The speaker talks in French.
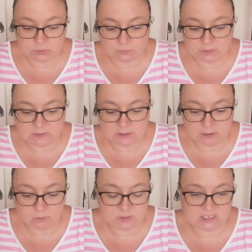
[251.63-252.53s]
j'ai envie de
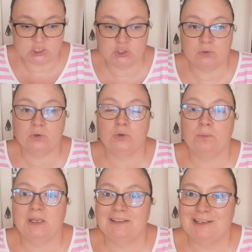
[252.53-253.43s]
dire, en sachant que
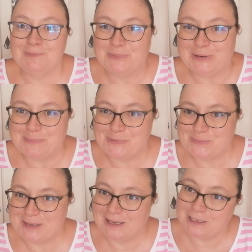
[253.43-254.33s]
Mathilde pour la
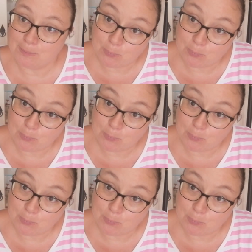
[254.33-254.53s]
première année